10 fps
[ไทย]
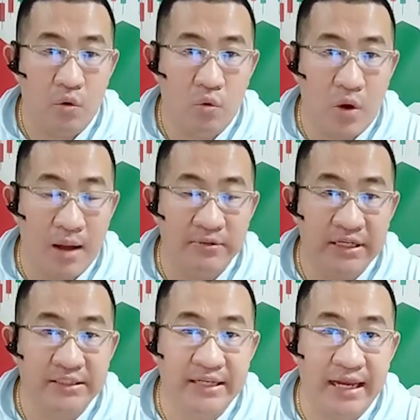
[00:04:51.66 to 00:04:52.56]
ความ
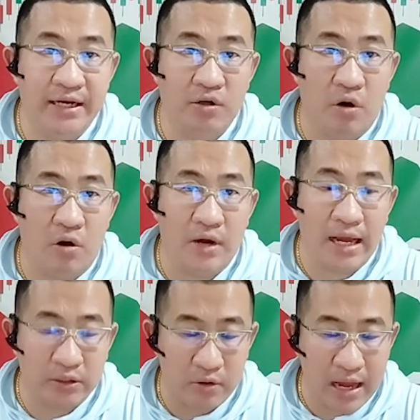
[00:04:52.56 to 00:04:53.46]
ชัดเจนของรา
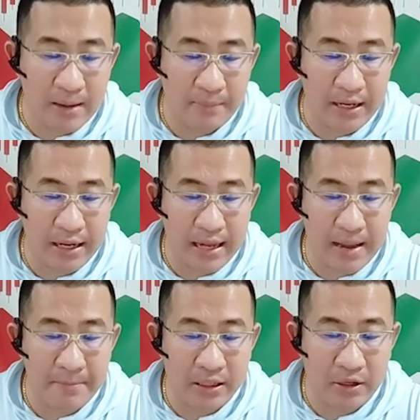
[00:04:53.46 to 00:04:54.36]
คาทองคำเนี่ยนะครั
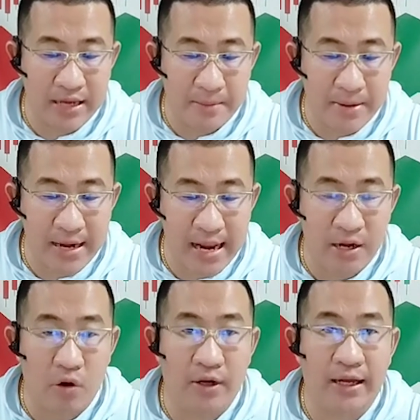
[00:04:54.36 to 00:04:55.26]
บ มันก็ยังไม่แน่
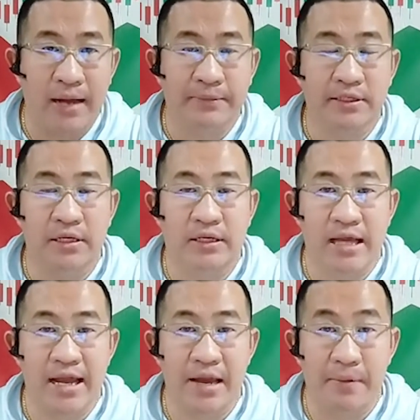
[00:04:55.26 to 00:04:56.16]
นอนนะครับ ถ้าเกิด
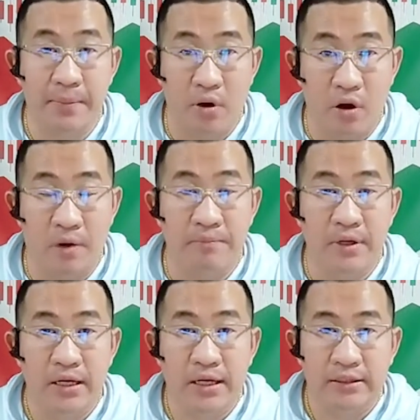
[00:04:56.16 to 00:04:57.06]
ใครยังไม่พร้อม
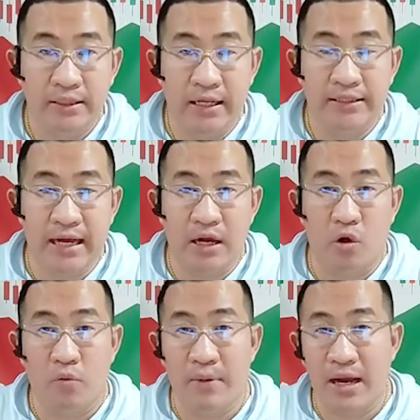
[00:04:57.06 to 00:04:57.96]
ที่จะ
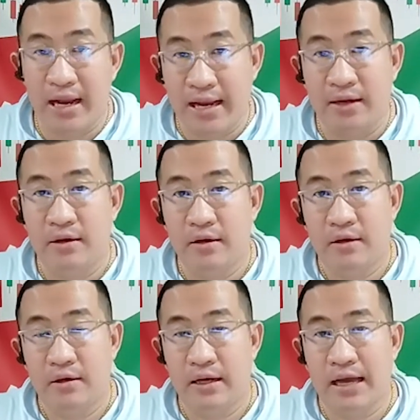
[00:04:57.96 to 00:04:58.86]
ลงมาเล่น
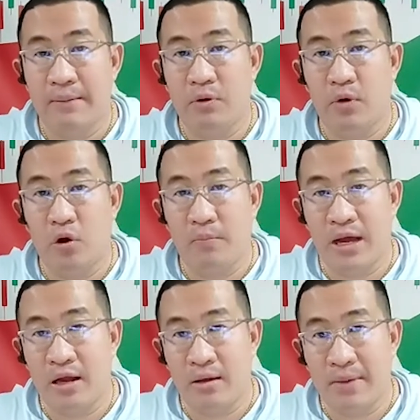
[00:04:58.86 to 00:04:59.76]
นะครับ หรือว่า
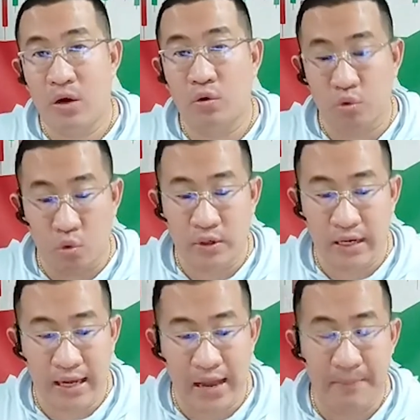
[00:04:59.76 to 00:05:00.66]
มามาลงทุน
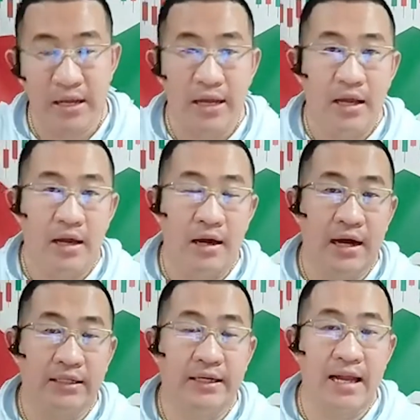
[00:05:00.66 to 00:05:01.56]
นะครับ
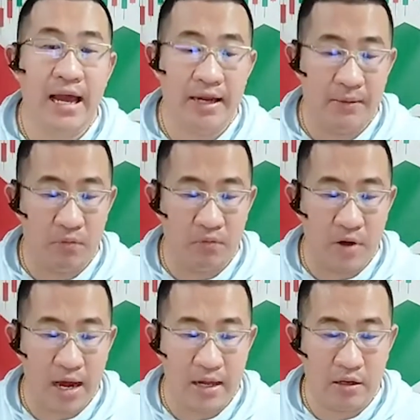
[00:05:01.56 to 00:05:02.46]
อาทิตย์หน้าเนี่ยผม
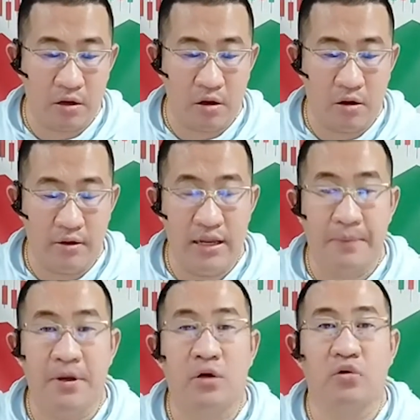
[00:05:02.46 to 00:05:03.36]
ว่าก็อย่า
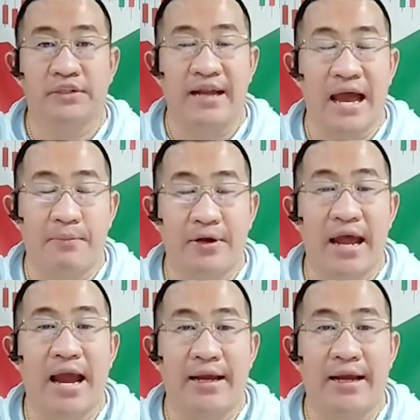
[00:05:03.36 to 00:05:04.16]
เพิ่งลงสนามก็ได้